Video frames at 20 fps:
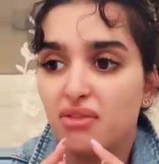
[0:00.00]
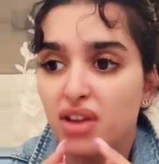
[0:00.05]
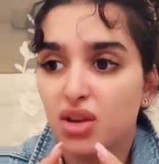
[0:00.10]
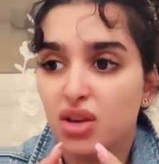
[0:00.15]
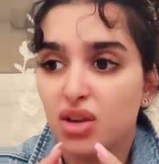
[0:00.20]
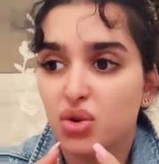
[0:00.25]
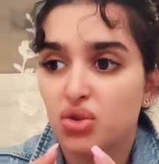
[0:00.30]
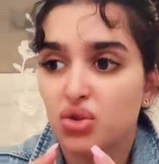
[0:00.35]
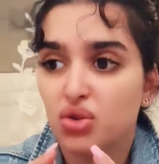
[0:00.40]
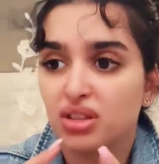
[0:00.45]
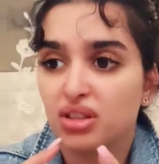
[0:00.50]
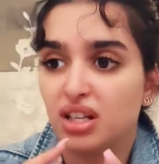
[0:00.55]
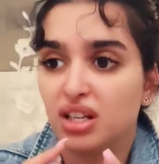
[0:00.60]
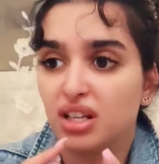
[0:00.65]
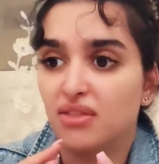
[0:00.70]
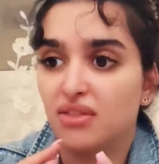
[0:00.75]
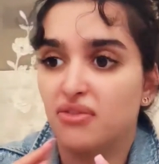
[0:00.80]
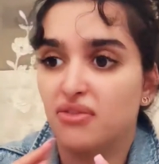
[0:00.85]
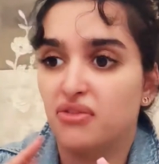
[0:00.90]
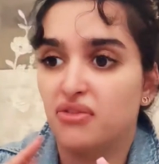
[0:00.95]

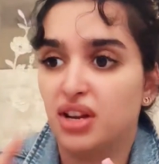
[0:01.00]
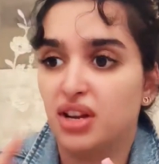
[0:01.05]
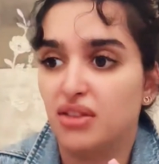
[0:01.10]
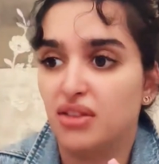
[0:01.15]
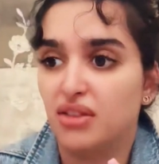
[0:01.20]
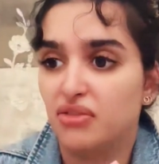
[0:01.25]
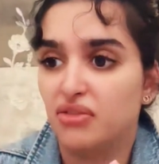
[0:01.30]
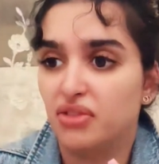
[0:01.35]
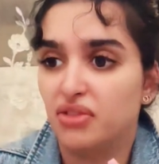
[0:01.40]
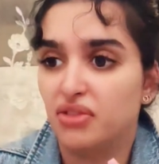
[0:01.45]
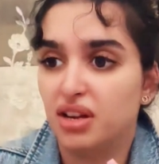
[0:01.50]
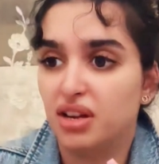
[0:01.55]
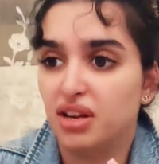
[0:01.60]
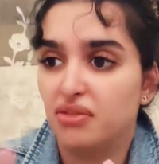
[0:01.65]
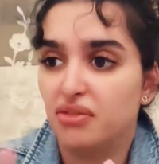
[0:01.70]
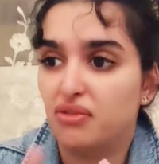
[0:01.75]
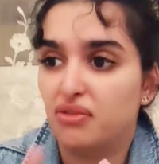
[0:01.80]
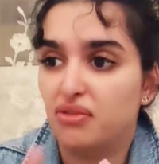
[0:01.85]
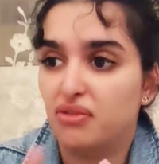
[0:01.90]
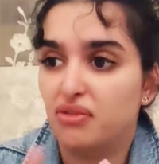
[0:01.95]
الفيروس يلف يلف
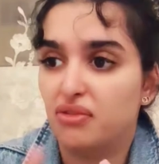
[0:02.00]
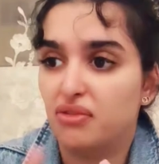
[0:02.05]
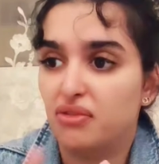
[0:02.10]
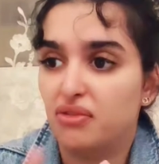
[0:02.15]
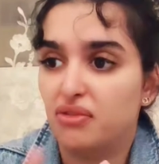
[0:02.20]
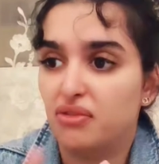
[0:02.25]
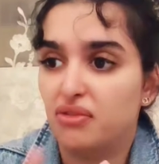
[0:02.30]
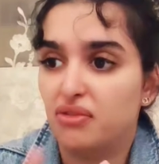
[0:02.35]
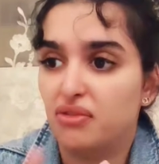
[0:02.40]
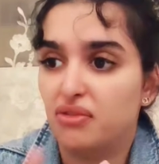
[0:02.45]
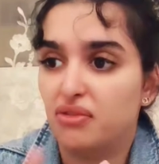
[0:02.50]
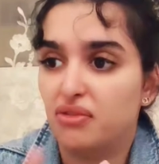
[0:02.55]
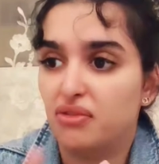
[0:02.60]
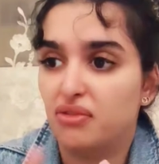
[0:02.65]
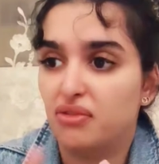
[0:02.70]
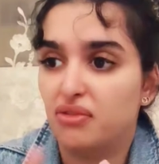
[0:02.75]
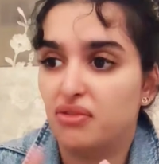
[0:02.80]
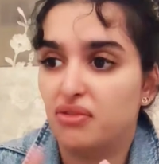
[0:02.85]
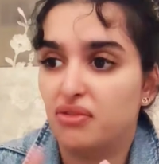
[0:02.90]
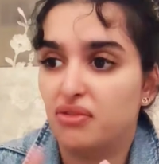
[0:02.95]
يلف الكرة
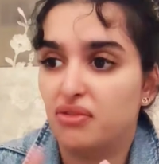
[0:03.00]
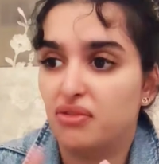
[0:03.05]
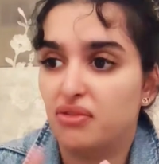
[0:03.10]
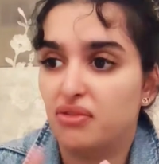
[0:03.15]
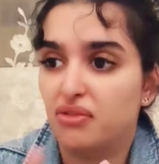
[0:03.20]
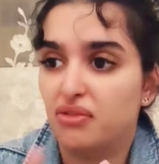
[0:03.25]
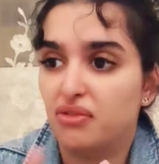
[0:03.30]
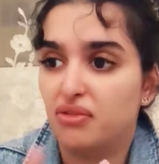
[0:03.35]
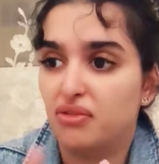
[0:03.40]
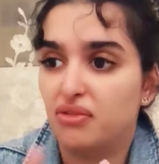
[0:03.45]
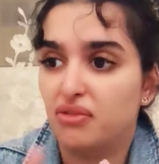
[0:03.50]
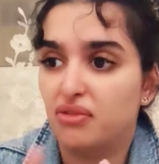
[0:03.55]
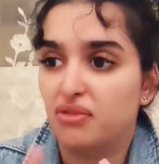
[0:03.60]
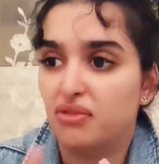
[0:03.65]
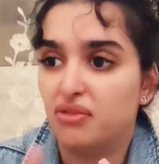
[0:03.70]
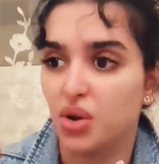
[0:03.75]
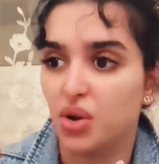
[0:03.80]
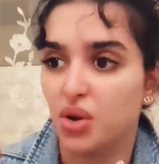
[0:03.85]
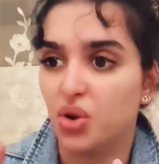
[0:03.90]
الأرضية وين نروح